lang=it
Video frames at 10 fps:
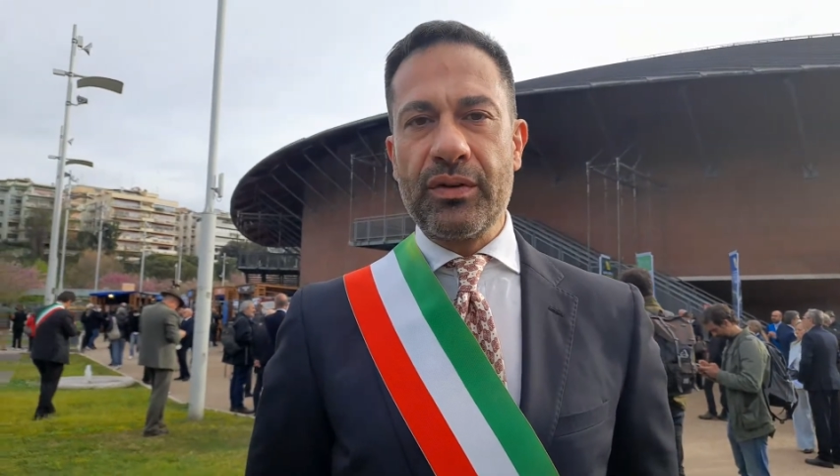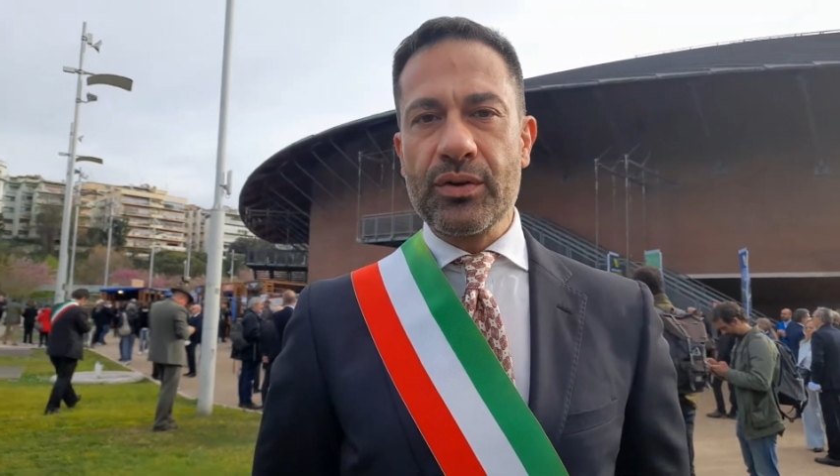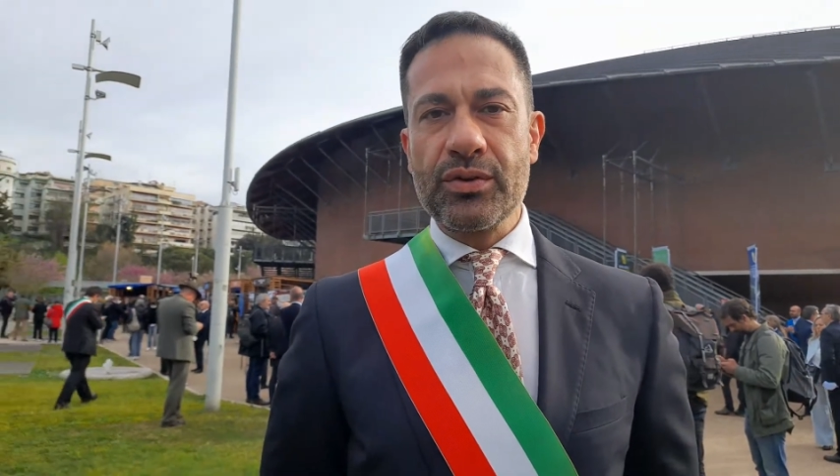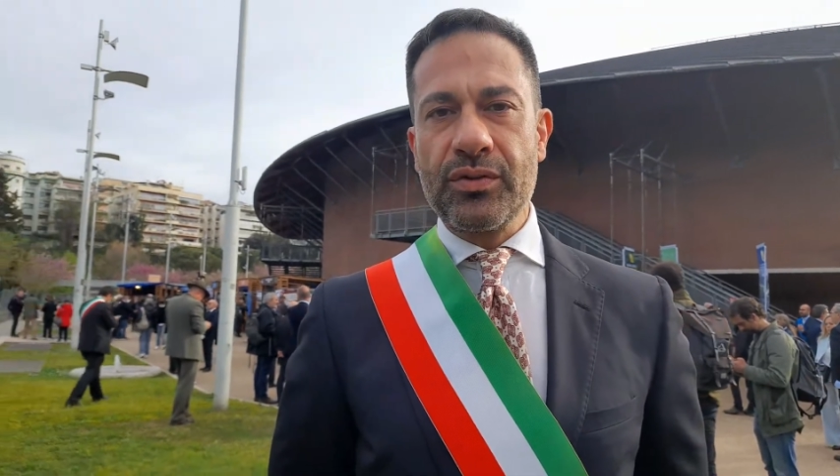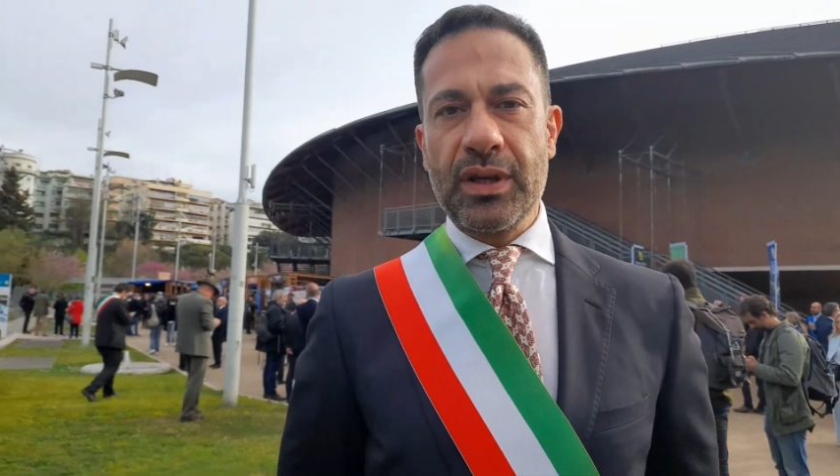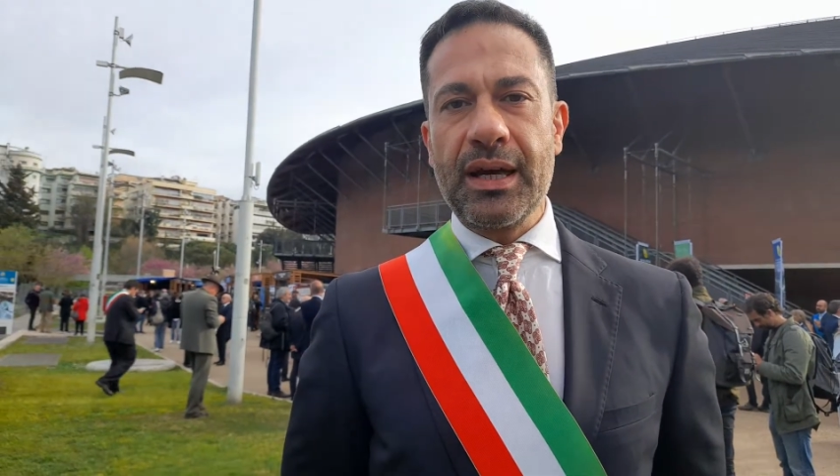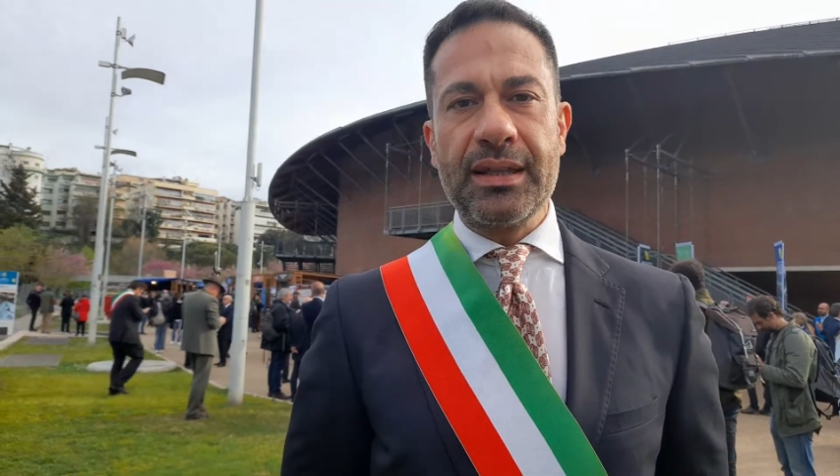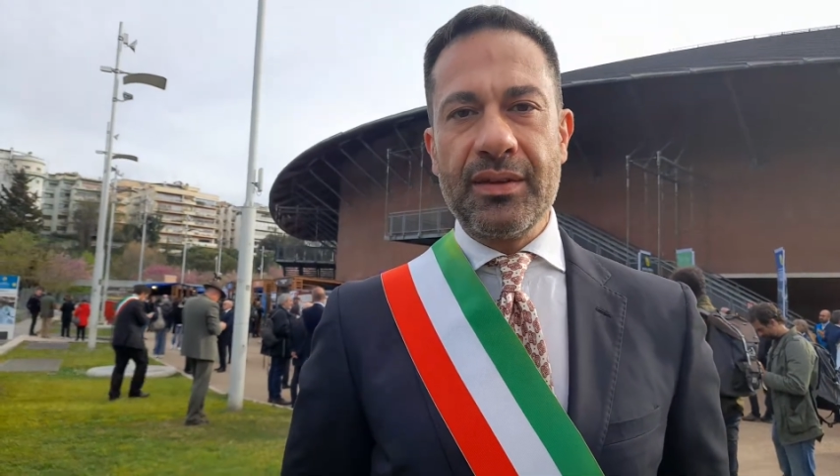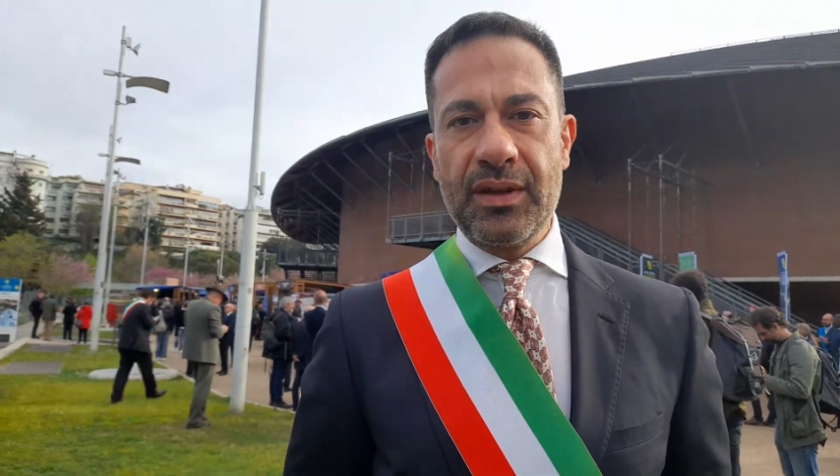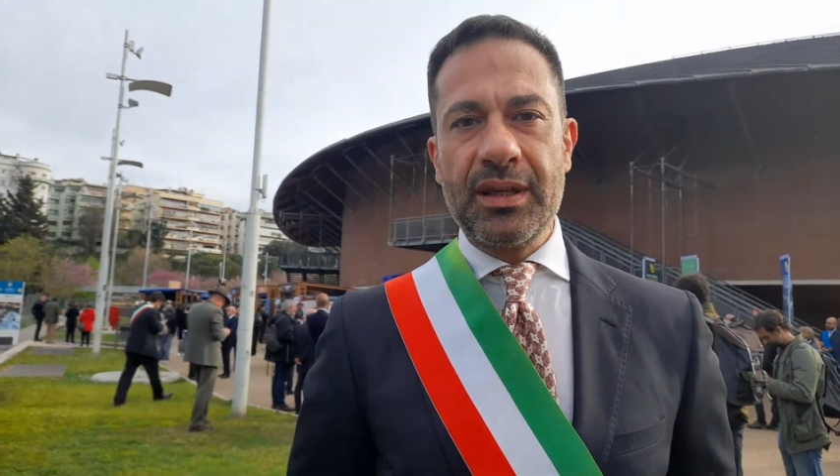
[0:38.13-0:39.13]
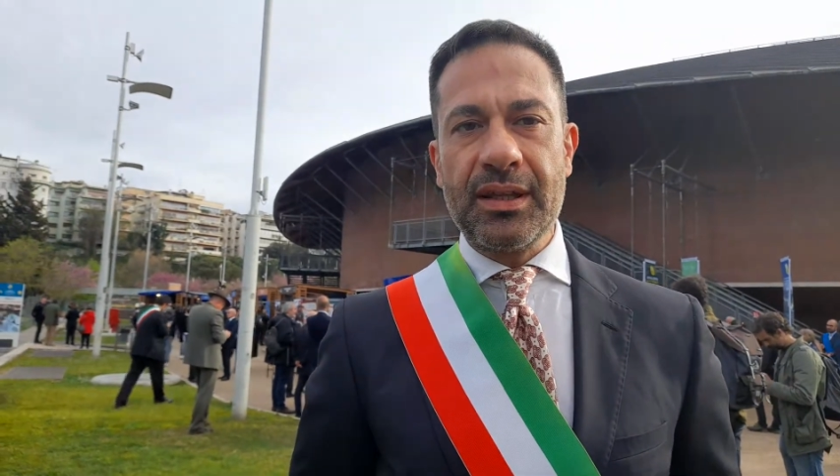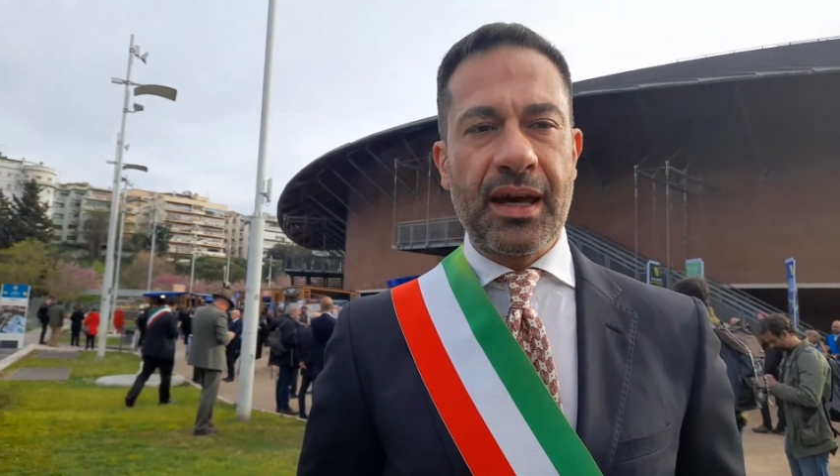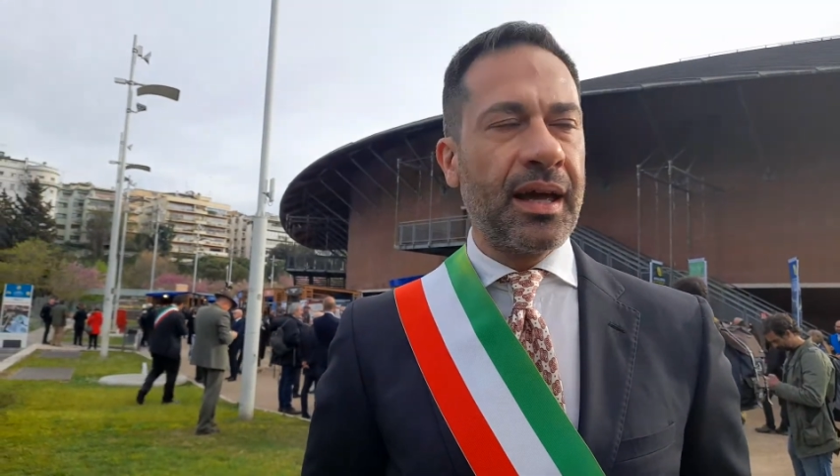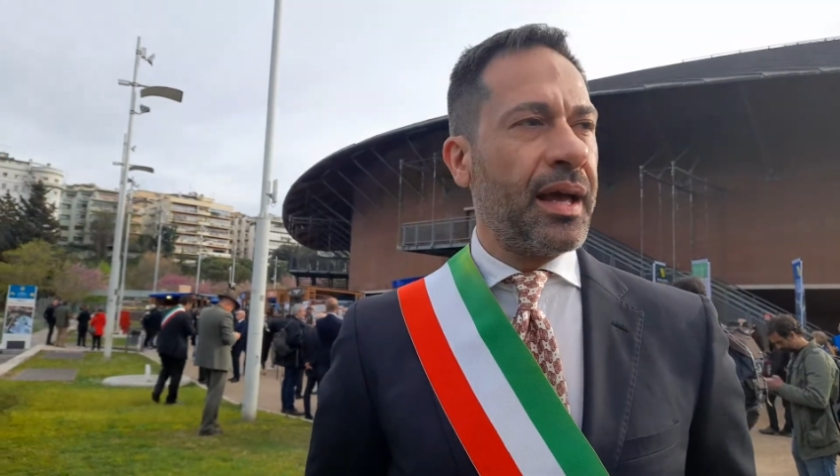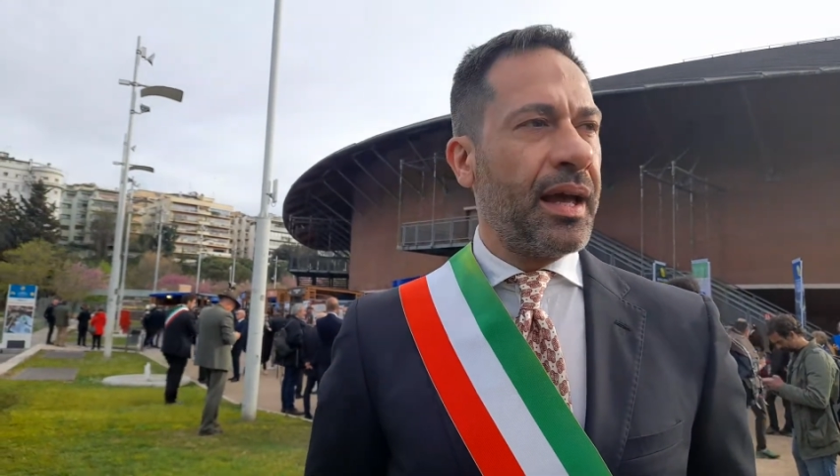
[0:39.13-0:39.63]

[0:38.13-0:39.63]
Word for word: filosofia di vita